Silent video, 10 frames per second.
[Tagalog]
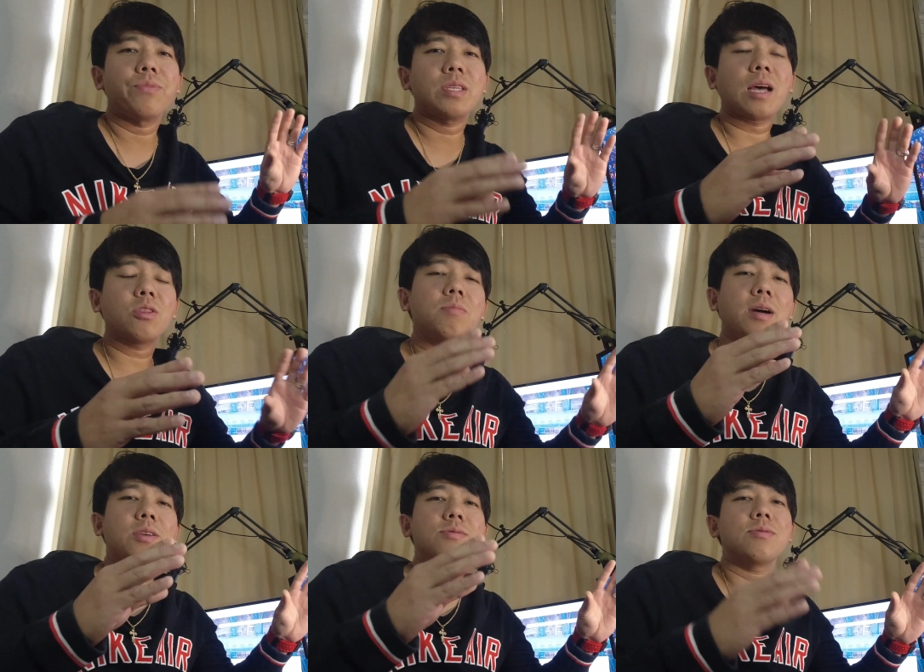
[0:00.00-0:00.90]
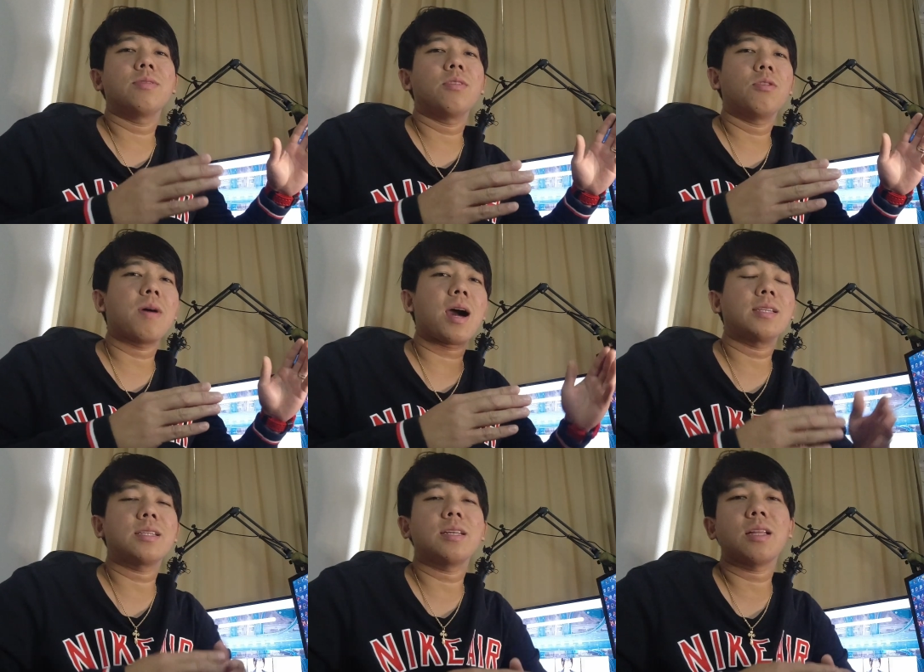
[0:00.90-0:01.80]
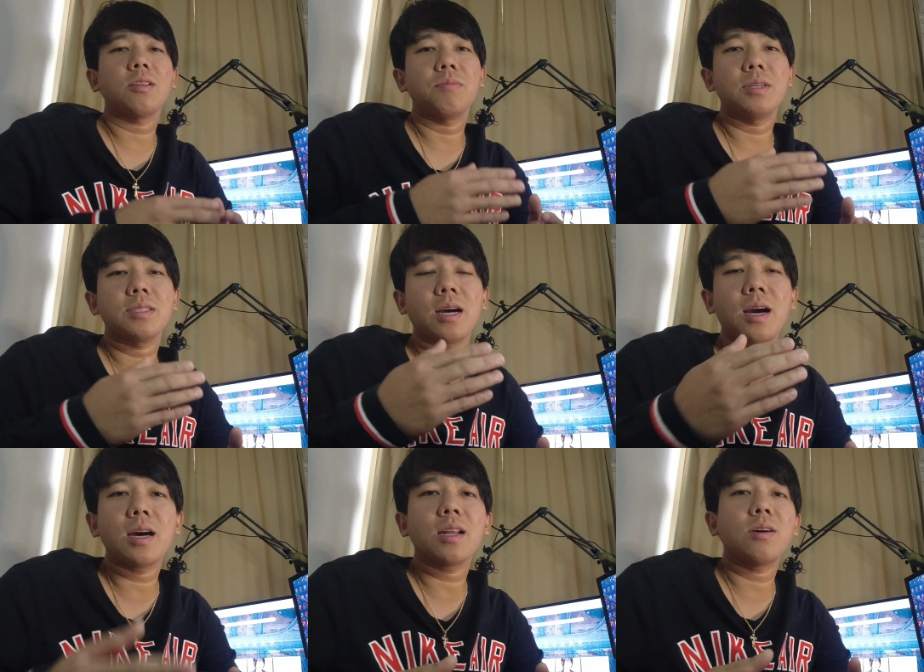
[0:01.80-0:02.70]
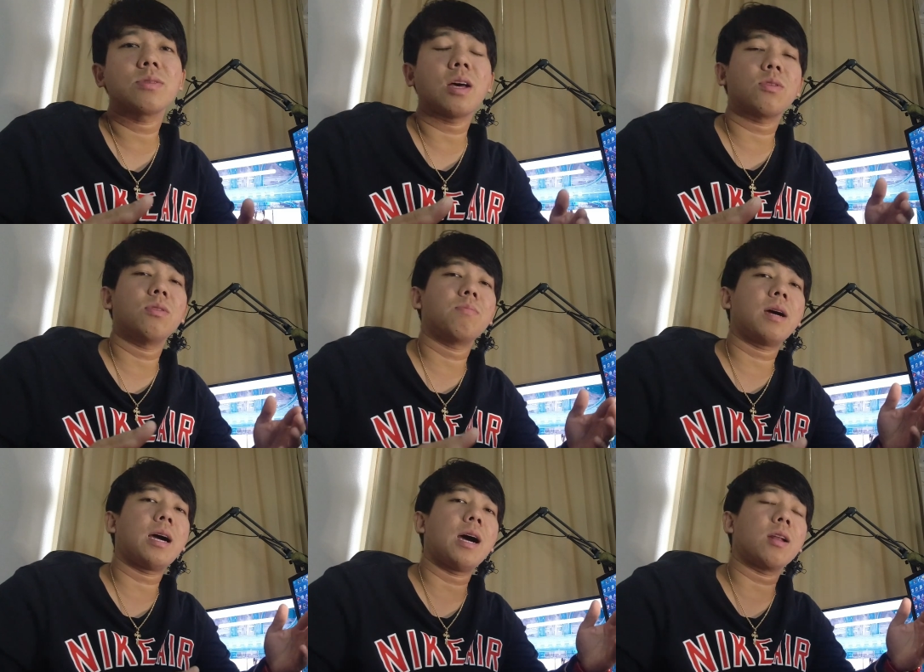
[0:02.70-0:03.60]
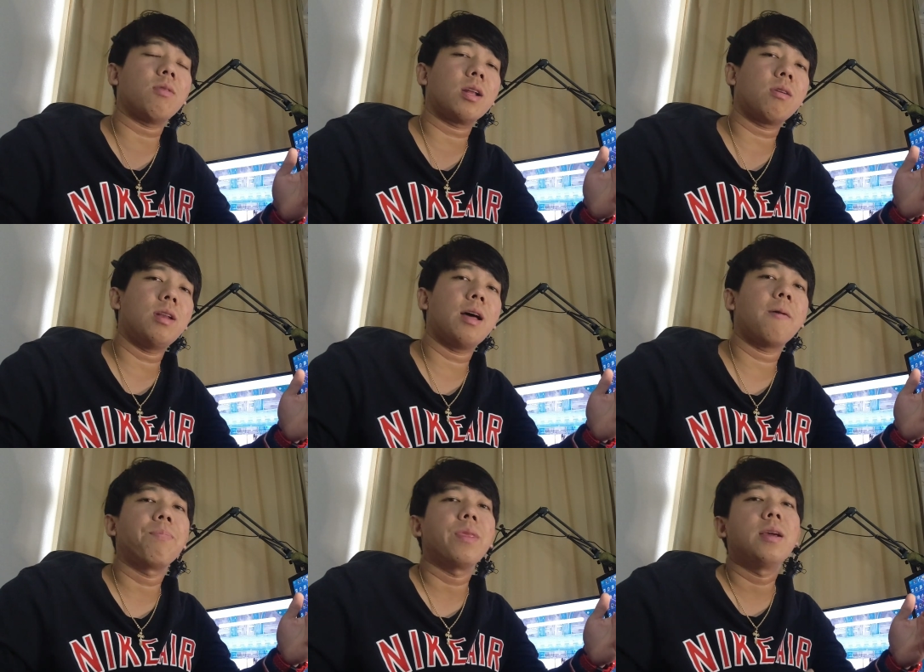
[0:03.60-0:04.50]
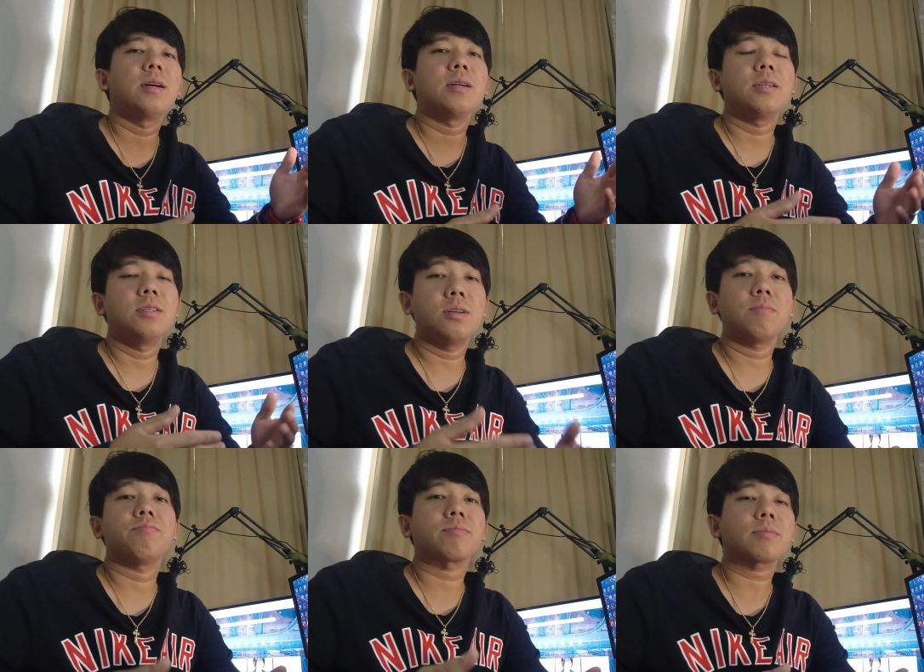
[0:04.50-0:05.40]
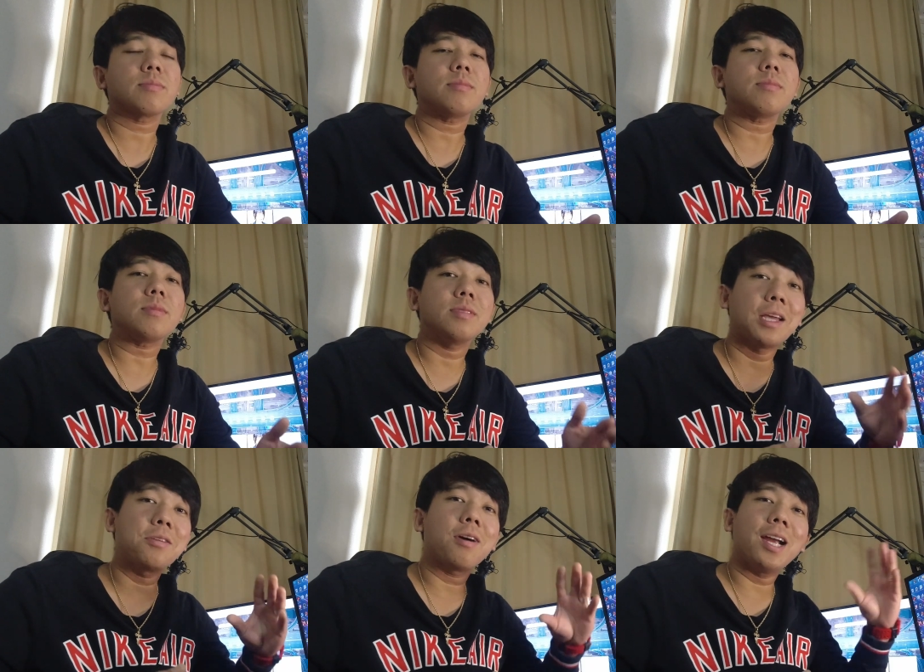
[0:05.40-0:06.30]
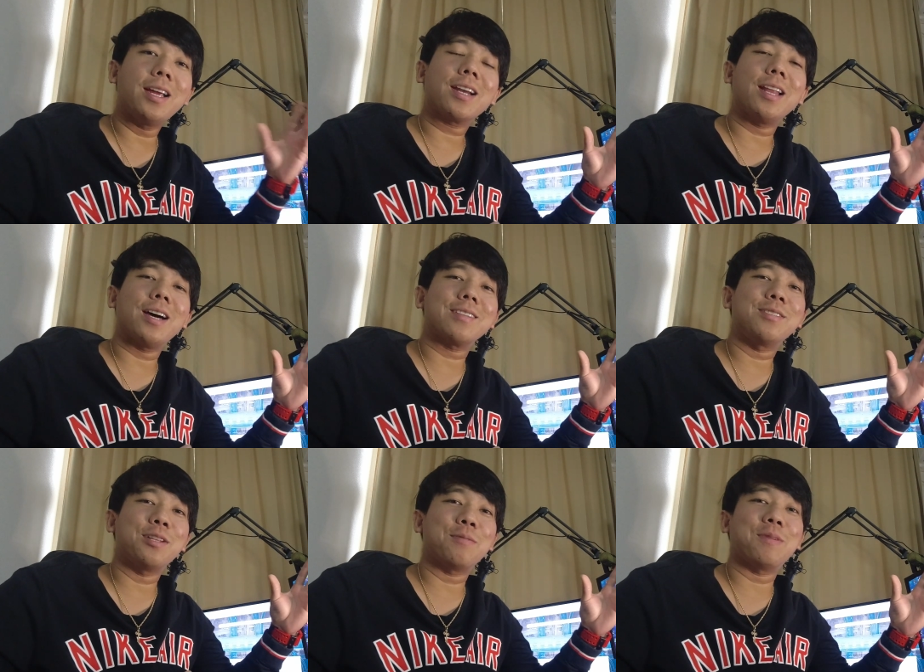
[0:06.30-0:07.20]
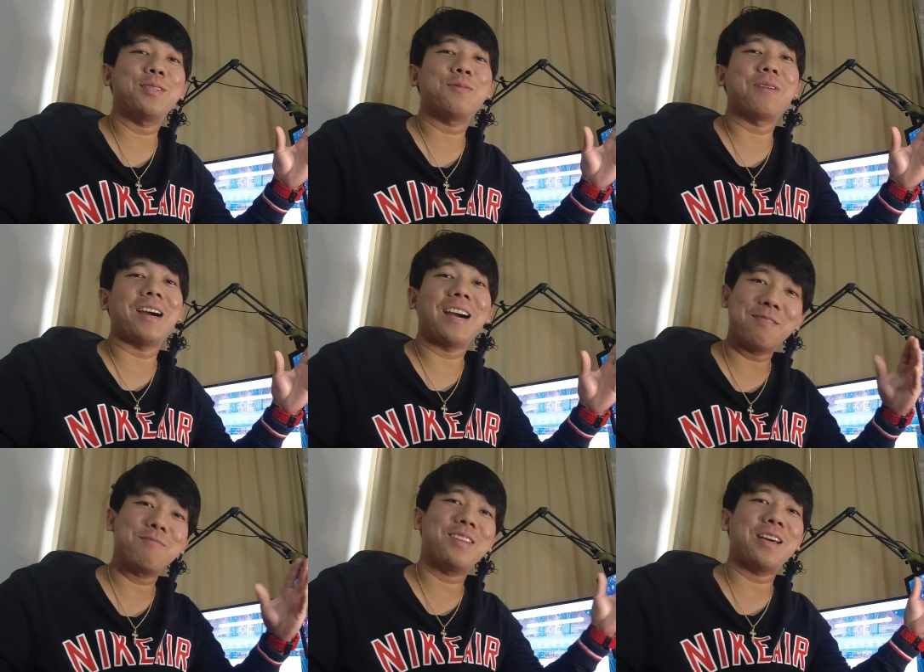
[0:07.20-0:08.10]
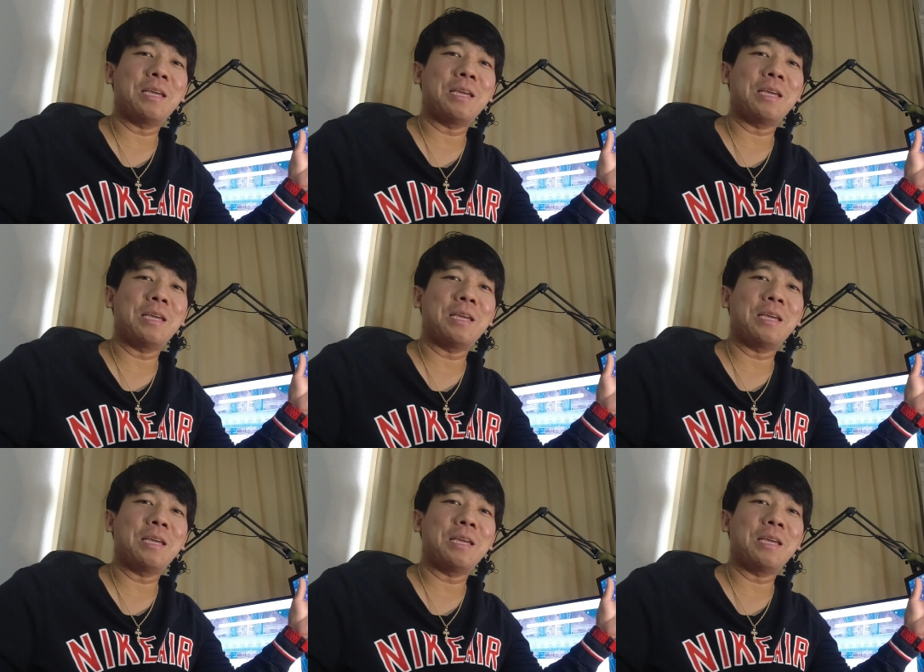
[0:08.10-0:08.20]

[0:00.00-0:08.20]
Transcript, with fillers: sakto ba yung kumakain sila tatlong beses ang araw, sakto yung pang araw-araw nila. Yun. Then yung higher class, yun naman yung mga alam niyo na,